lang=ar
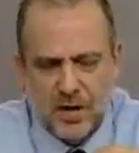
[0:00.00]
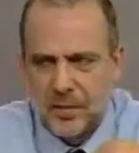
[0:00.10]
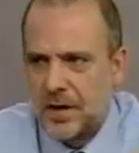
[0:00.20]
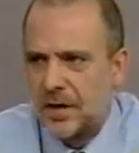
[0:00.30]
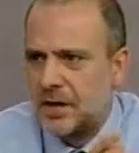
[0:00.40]
ما
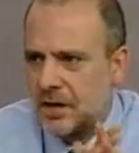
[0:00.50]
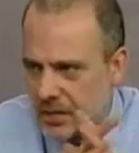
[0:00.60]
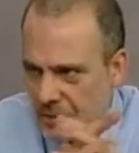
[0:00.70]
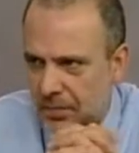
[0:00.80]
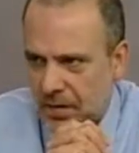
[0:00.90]
بين
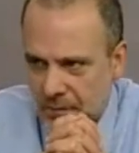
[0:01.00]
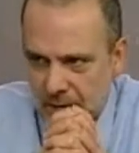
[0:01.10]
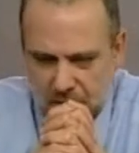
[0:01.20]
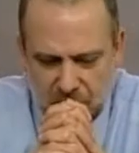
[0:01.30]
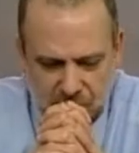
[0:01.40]
التطبيع.
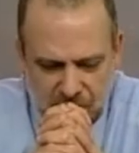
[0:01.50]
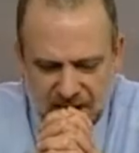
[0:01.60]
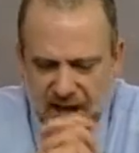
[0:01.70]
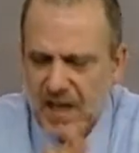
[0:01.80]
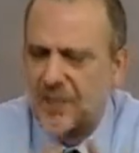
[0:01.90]
تطبيع. نحن
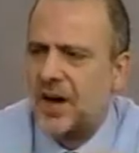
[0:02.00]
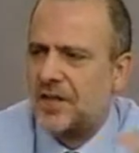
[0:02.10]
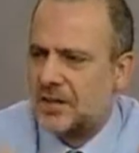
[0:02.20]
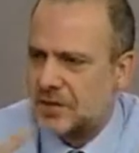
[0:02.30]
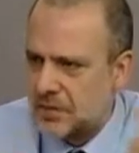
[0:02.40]
وتعريف
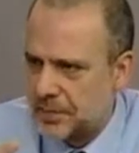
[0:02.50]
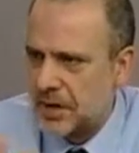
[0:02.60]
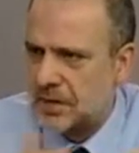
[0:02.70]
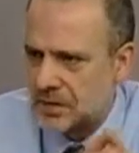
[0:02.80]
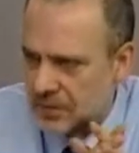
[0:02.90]
هذا
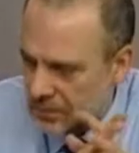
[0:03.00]
التطبيع اصلا